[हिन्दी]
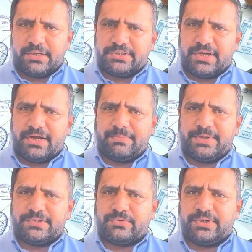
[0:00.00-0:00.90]
जहाँ
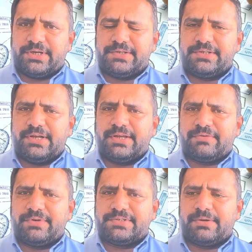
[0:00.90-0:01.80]
पे इसको इजीली
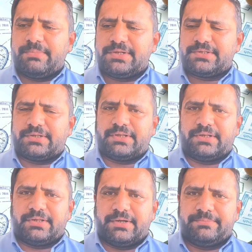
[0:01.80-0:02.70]
एक वीज़ा मिल
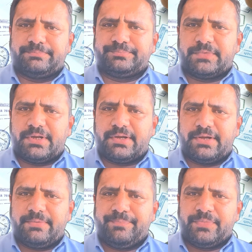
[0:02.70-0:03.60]
सकता था ठीक
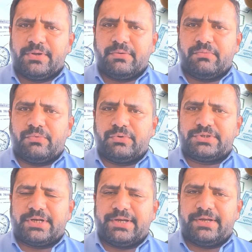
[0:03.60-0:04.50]
है वो
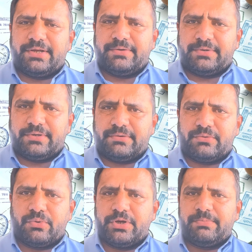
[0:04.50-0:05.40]
चाहे
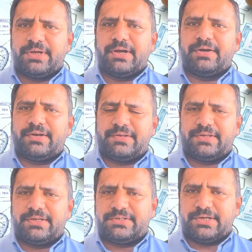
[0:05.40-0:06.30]
कोई भी
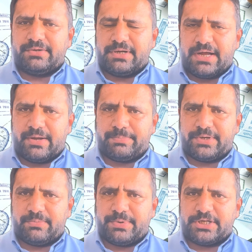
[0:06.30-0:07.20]
कंट्रीज़ हैं
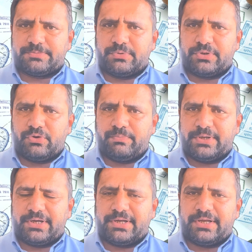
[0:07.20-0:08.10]
आपके पासपोर्ट के
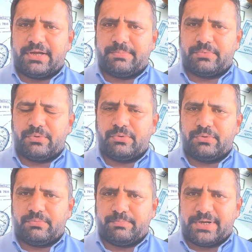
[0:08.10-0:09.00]
ऊपर है कि आपको
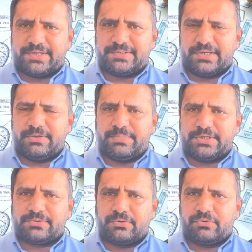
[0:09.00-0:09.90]
पाकिस्तानी
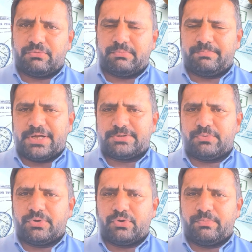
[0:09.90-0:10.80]

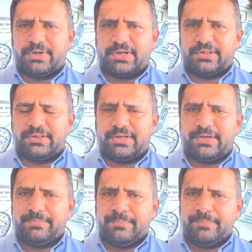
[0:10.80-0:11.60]
पासपोर्ट के ऊपर कितने